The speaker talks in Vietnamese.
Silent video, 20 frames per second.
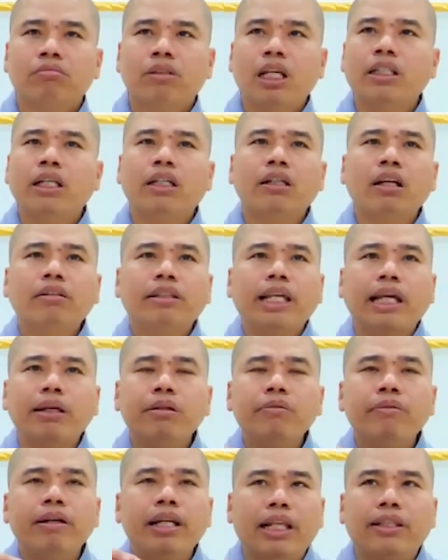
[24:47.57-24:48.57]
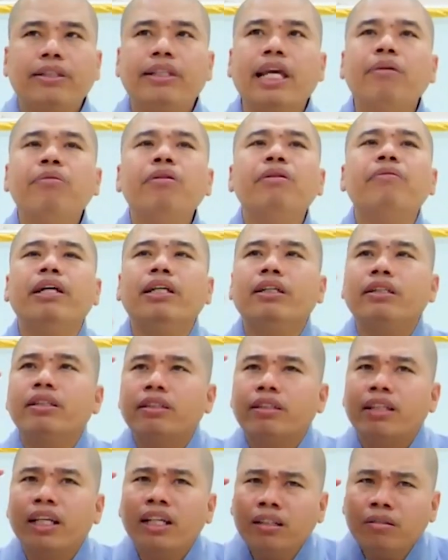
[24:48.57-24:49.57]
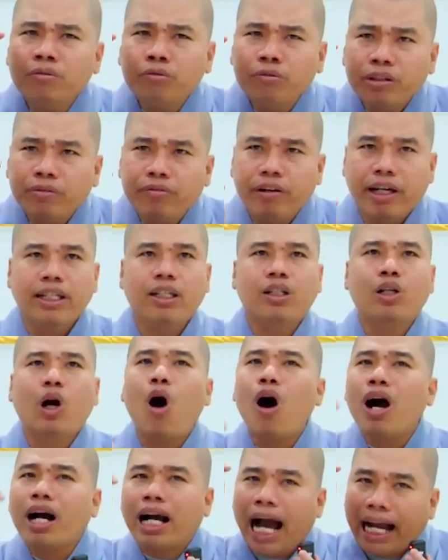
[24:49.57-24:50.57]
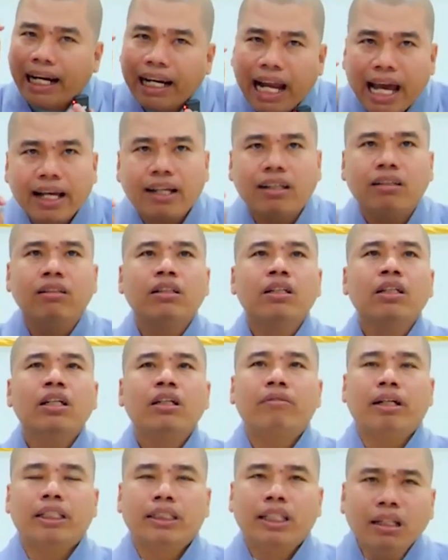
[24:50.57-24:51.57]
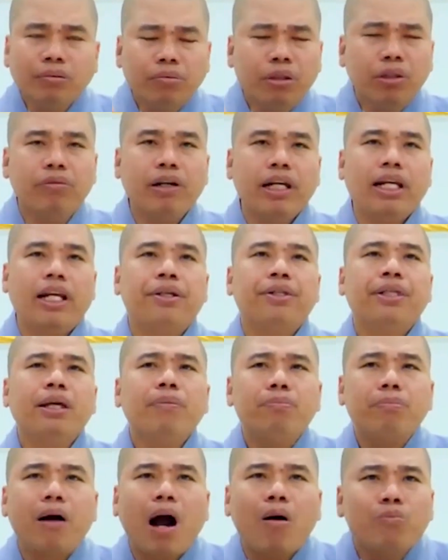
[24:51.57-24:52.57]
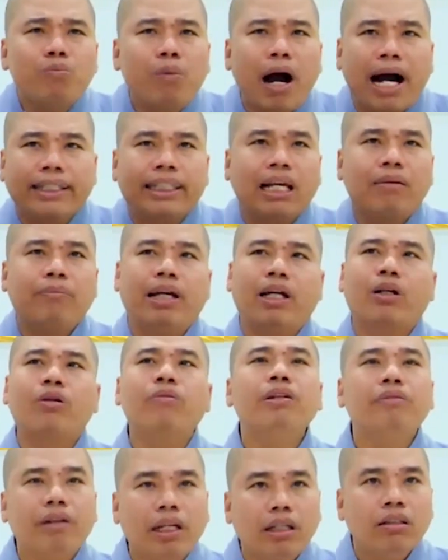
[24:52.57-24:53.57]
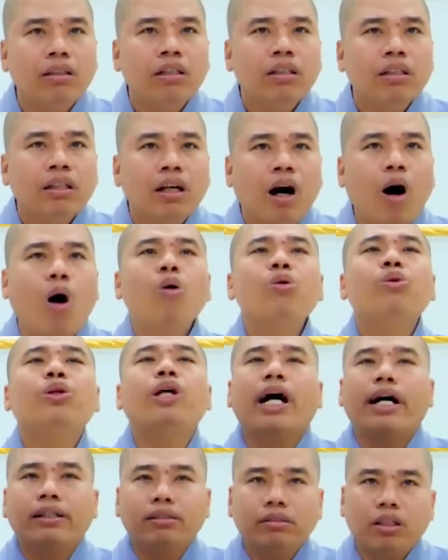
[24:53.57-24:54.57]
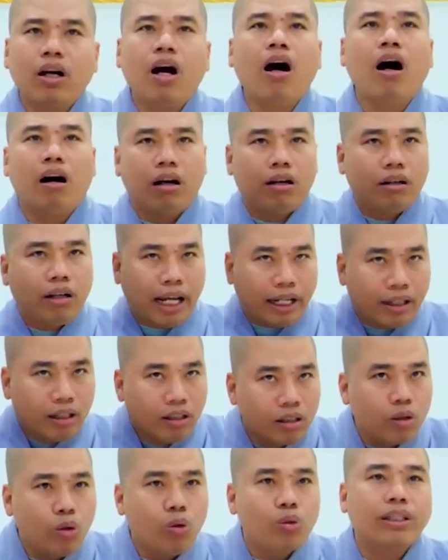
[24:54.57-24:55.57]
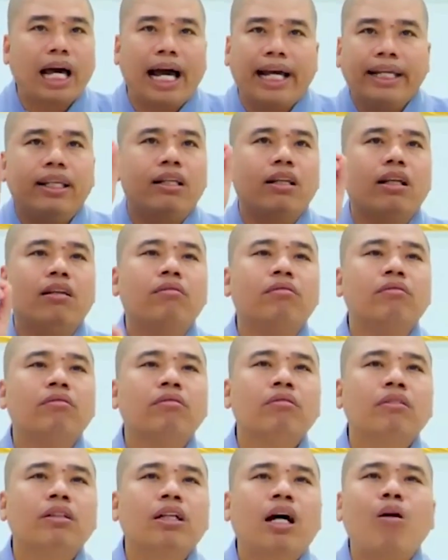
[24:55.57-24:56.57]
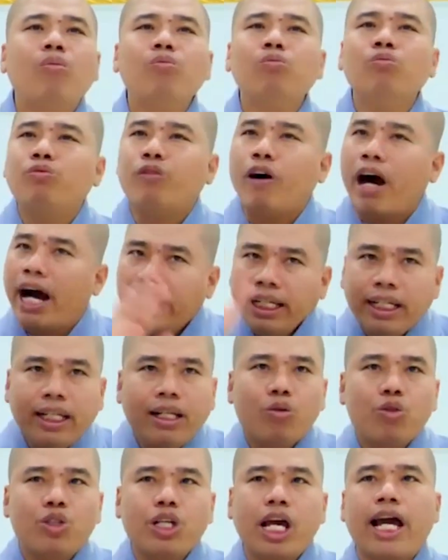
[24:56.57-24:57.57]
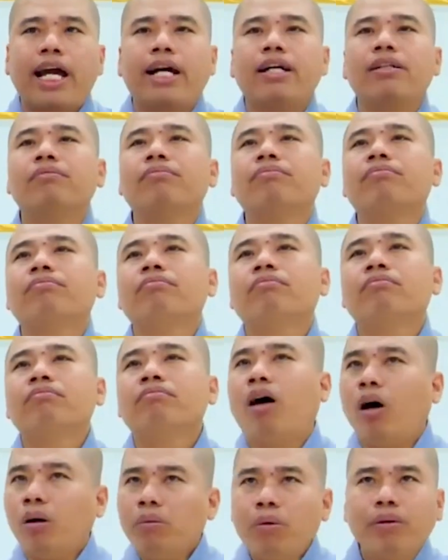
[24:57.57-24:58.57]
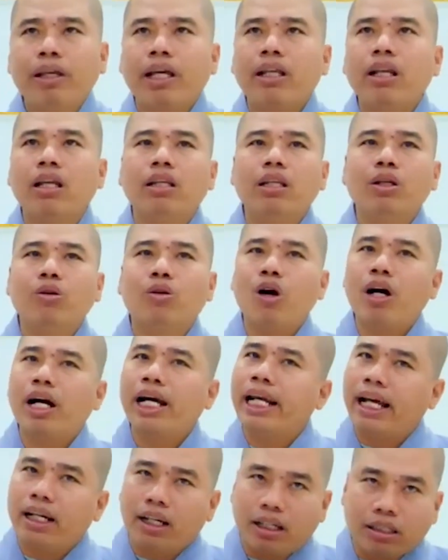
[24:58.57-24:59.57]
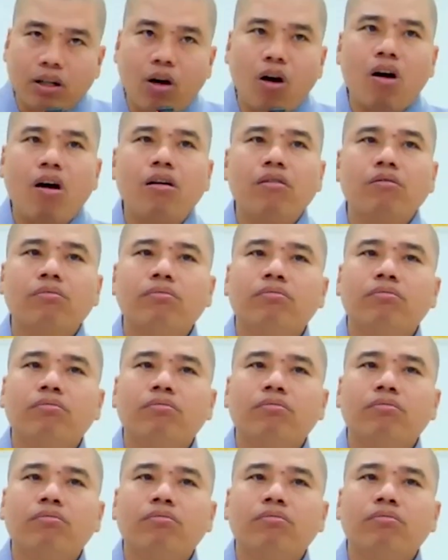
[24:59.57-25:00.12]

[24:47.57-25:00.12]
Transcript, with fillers: Nên những Đức chỉ vì là chỉ quý vị, chính quý vị có khả năng, và chính quý vị là giúp ông bà cha mẹ của quý vị hỗ trợ cho họ là được luôn tại gia đình, không phải đi đâu xa. Mỗi một gia đình đều có cái năng lực đó.